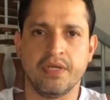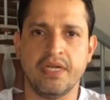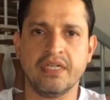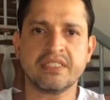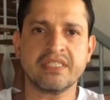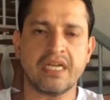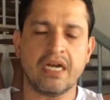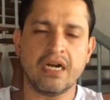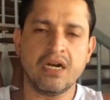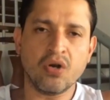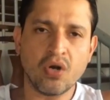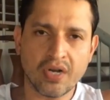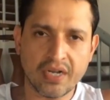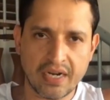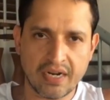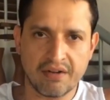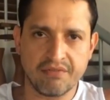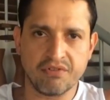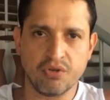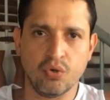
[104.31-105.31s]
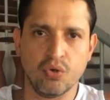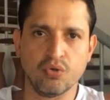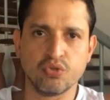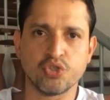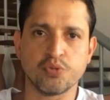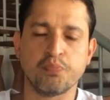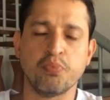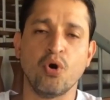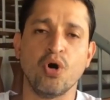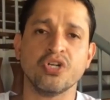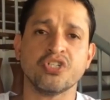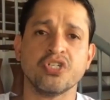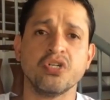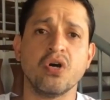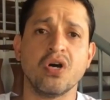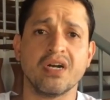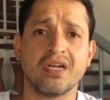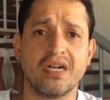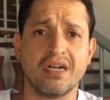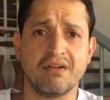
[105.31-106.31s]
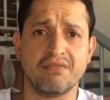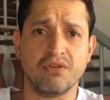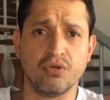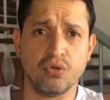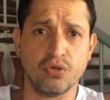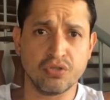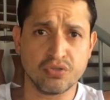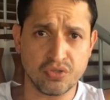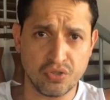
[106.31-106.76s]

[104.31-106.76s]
Esse cara não agrega valor ao esporte, não agrega valor